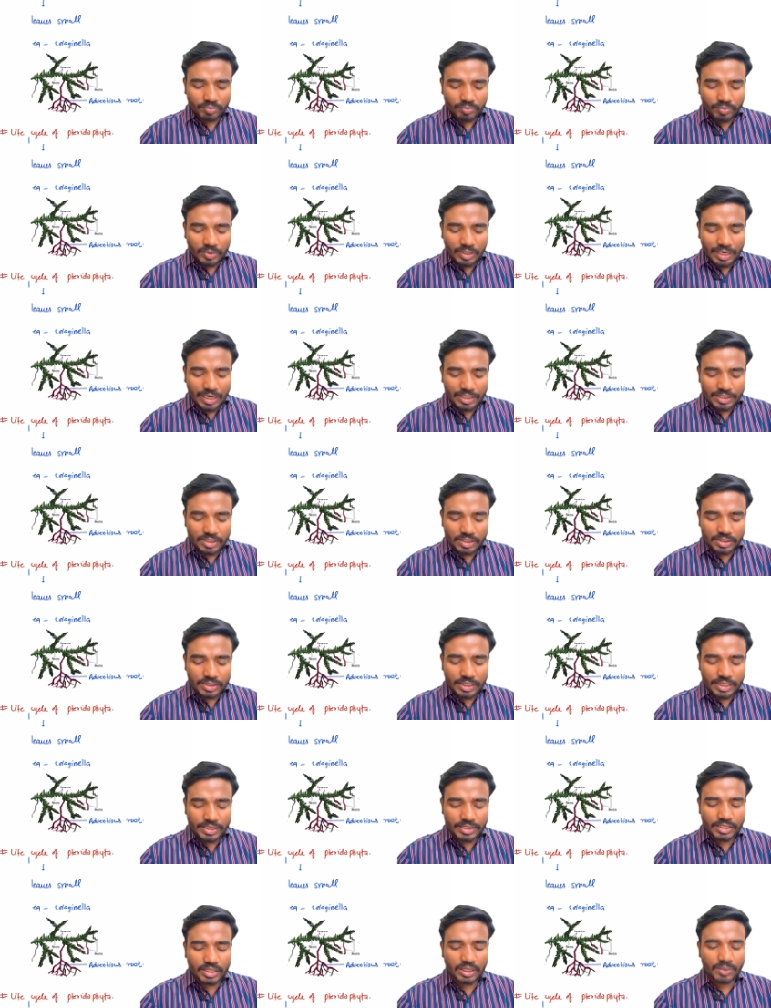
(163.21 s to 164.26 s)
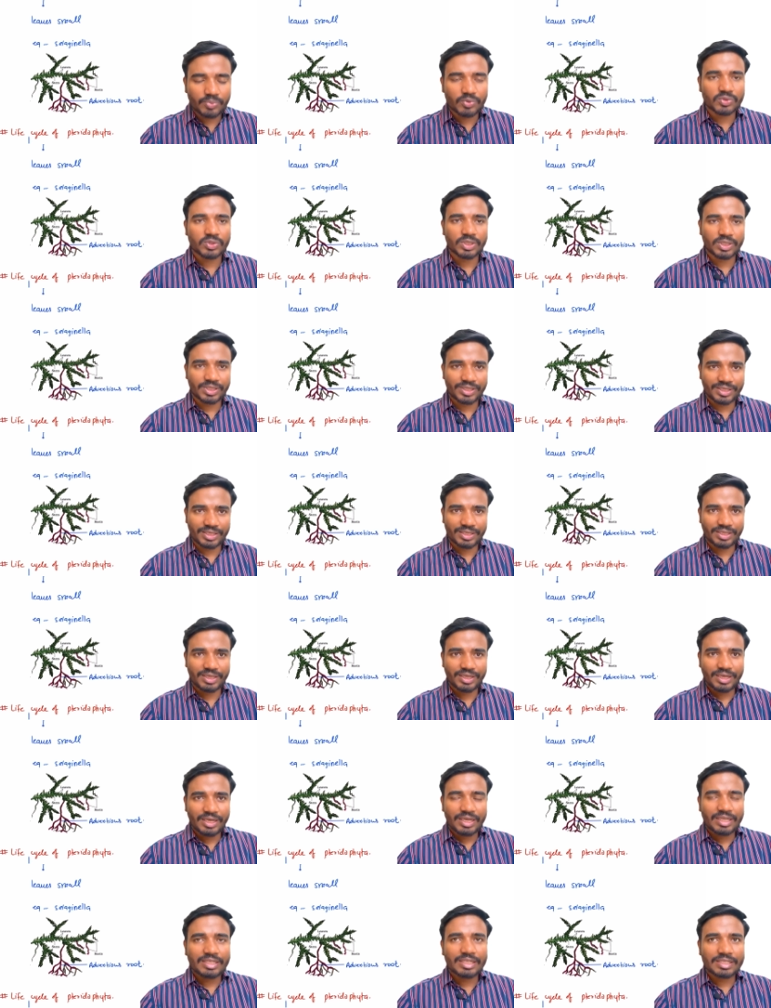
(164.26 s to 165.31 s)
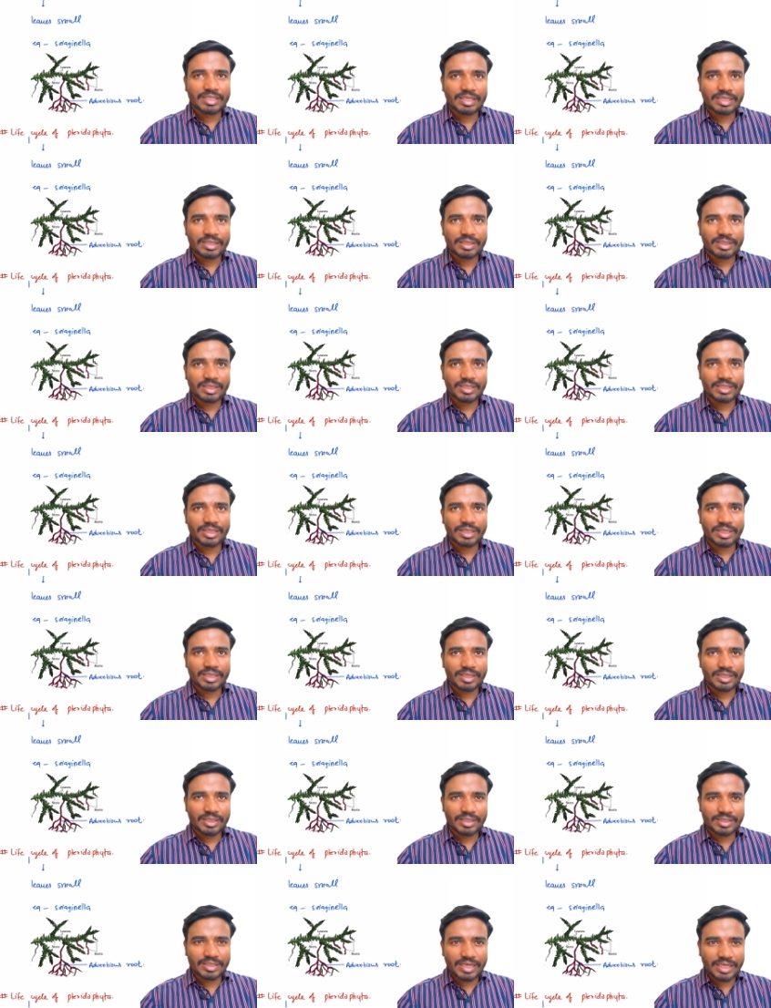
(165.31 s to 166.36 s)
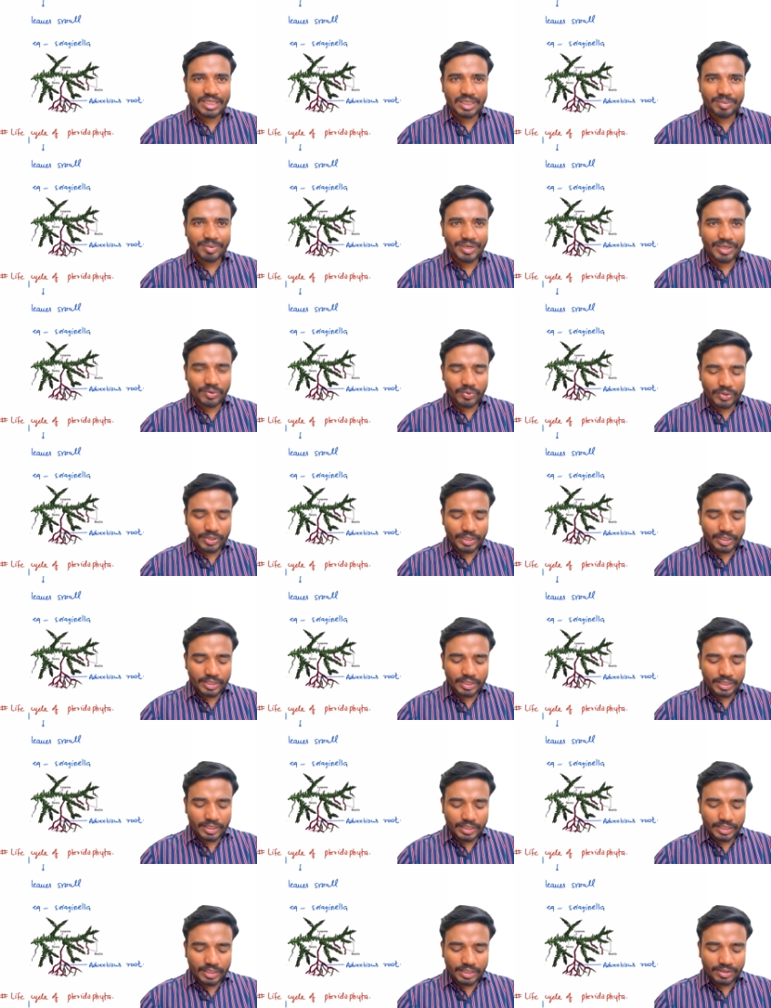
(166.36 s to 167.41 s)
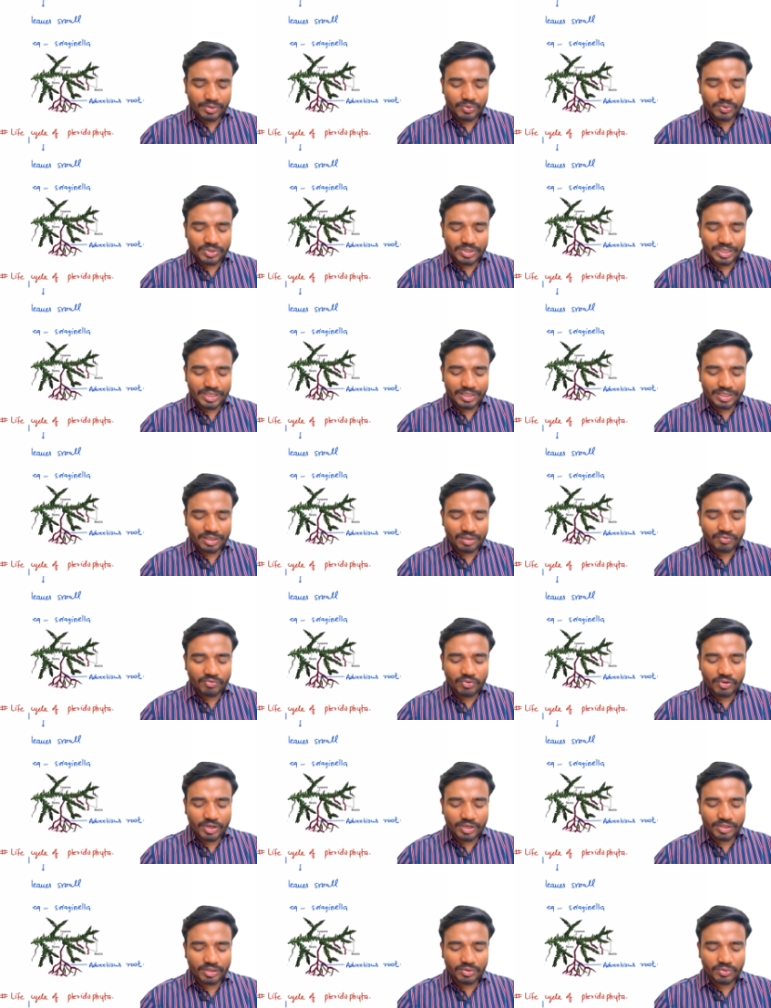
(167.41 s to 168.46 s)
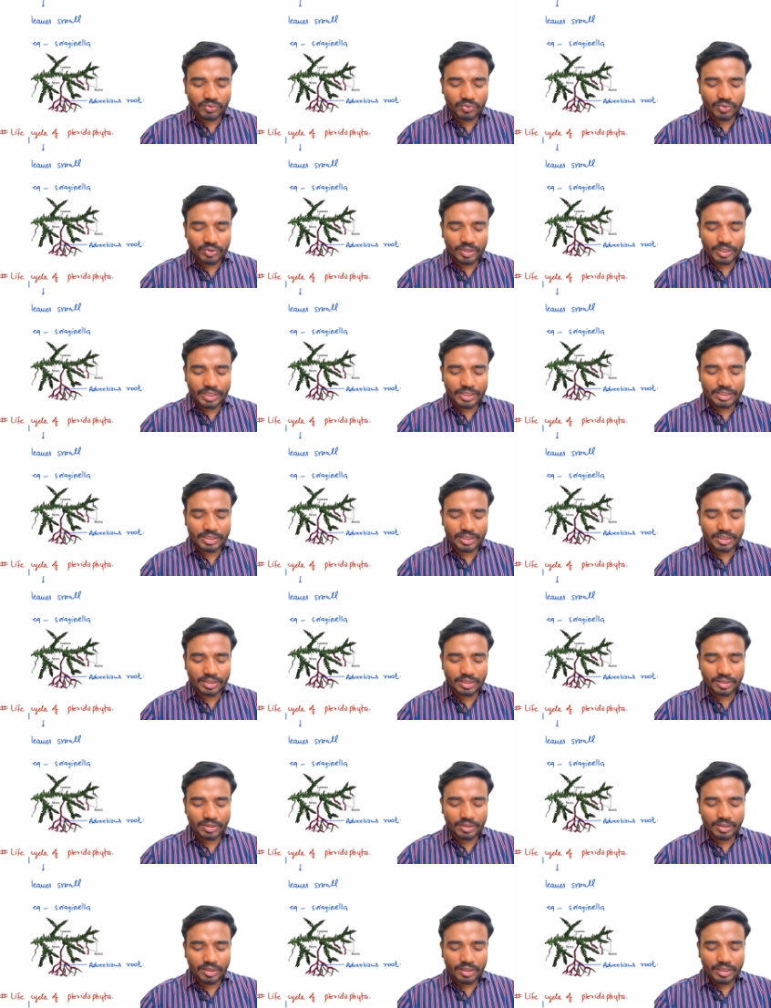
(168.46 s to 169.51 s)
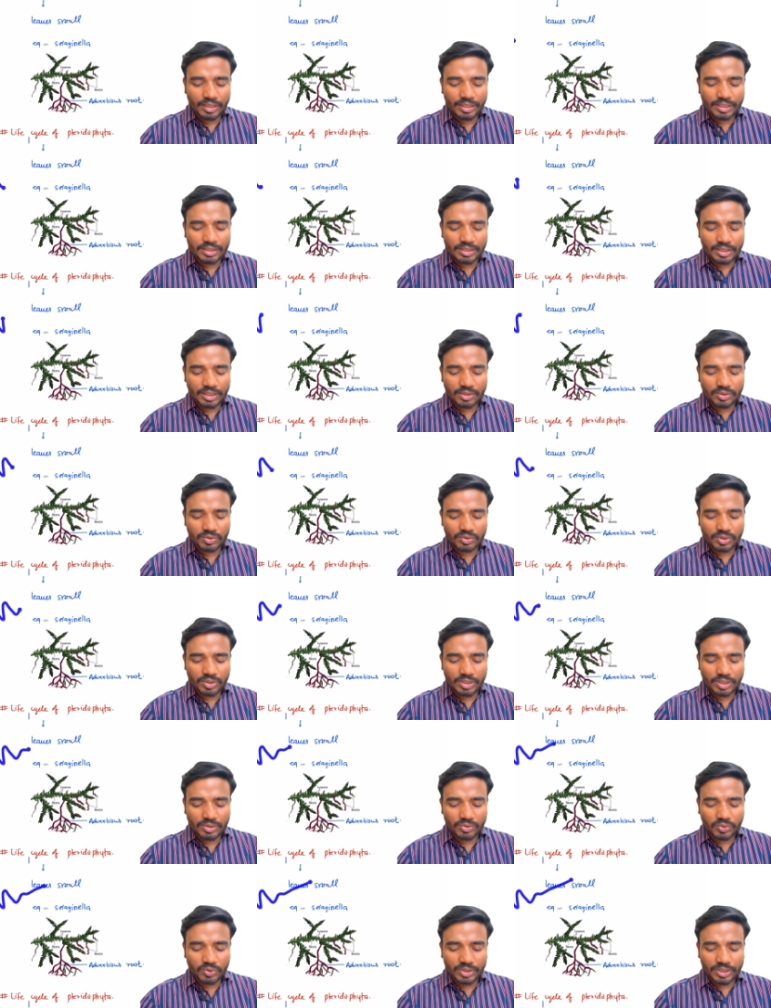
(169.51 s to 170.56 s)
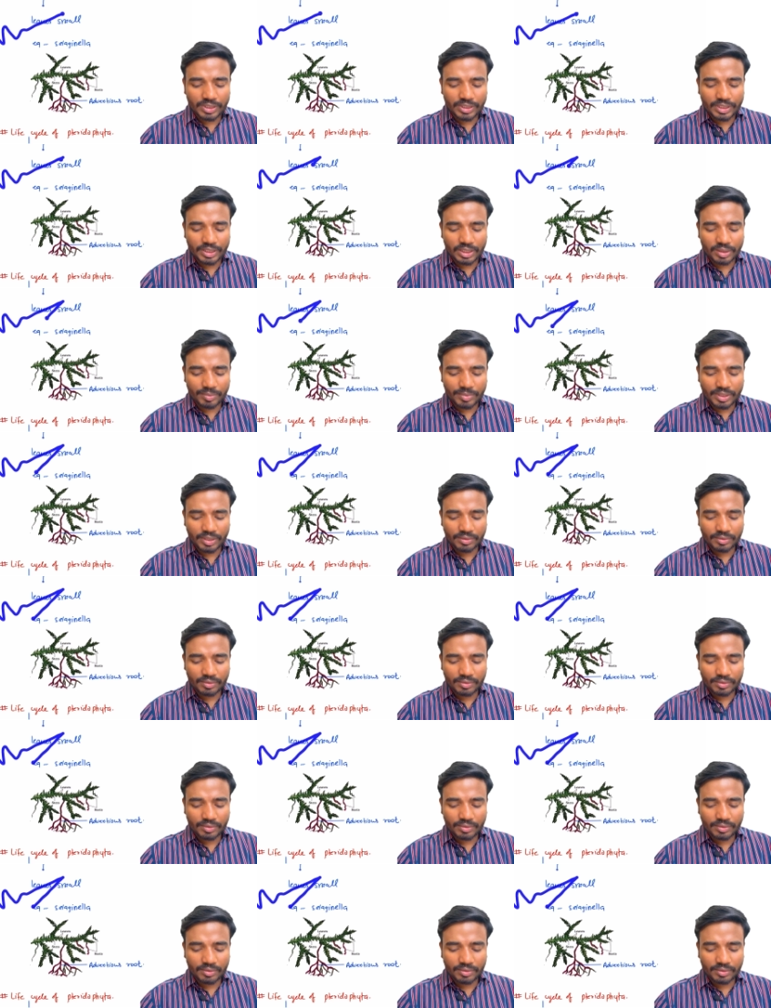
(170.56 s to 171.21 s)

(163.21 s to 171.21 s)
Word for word: लार्जर साइज के लिप हो सकते हैं जैसे जैसे कि शादी में डेकोरेट करने के लिए यूज करते हैं ना फर्न को ऐसे करके इस तरह का जो होता है देखने में